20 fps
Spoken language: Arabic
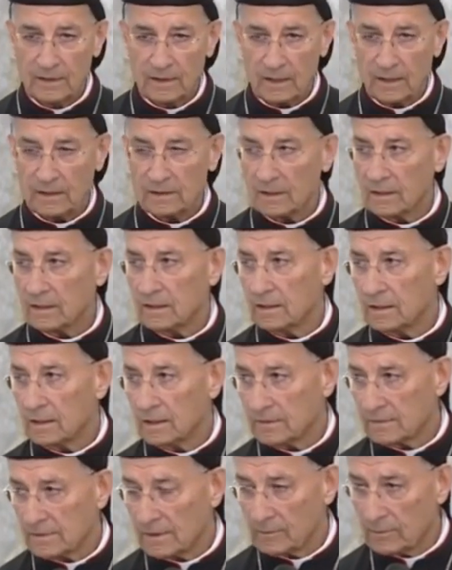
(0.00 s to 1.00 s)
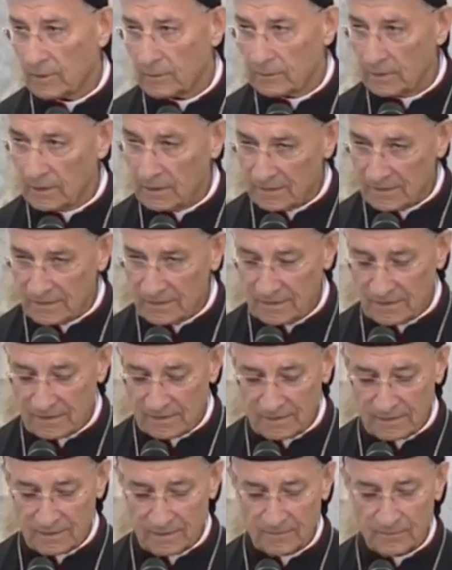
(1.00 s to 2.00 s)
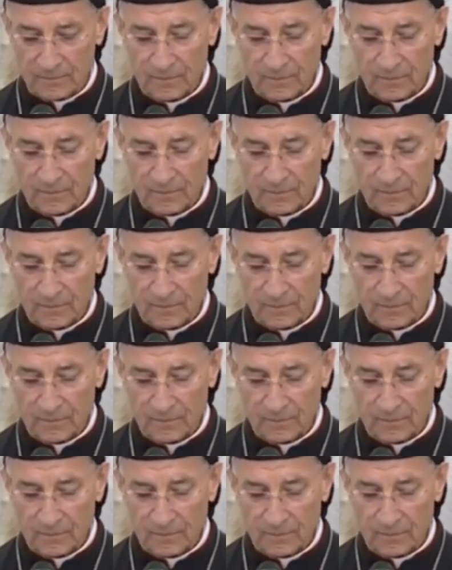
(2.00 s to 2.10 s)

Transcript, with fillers: هذا كان السبب الأساسي